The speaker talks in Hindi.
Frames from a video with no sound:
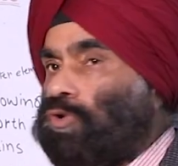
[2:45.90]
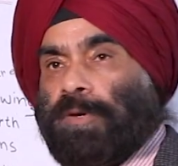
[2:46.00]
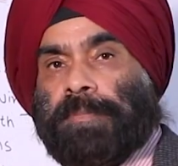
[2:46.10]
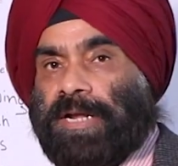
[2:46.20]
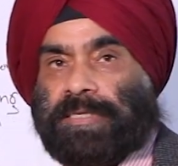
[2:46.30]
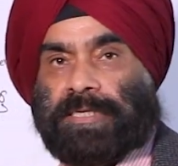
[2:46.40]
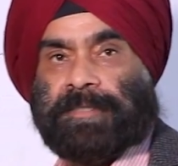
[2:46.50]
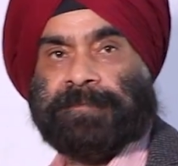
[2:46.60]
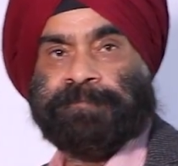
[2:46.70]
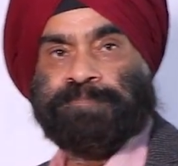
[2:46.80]
नौ नंबर आता
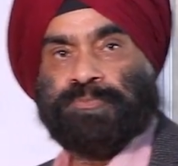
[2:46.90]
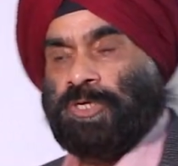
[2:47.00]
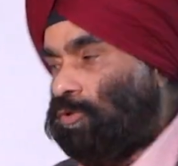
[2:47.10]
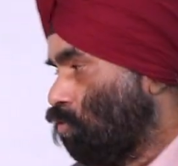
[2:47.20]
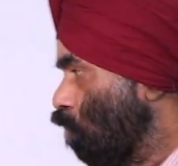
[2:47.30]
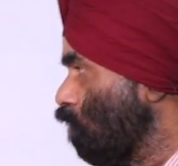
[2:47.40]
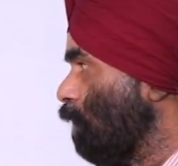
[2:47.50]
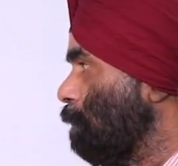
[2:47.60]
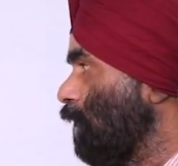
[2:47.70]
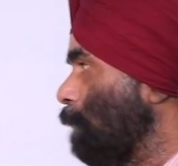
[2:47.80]
है नौ
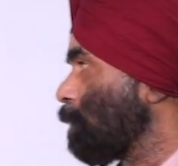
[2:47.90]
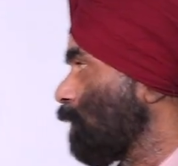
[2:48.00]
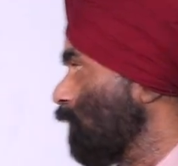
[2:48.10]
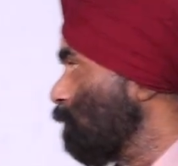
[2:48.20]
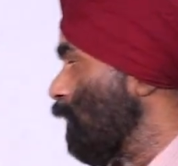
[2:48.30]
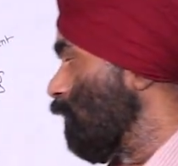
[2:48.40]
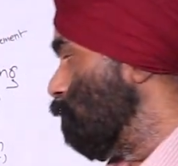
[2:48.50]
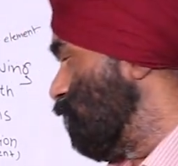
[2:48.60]
नंबर आपके ग्रेड में अगर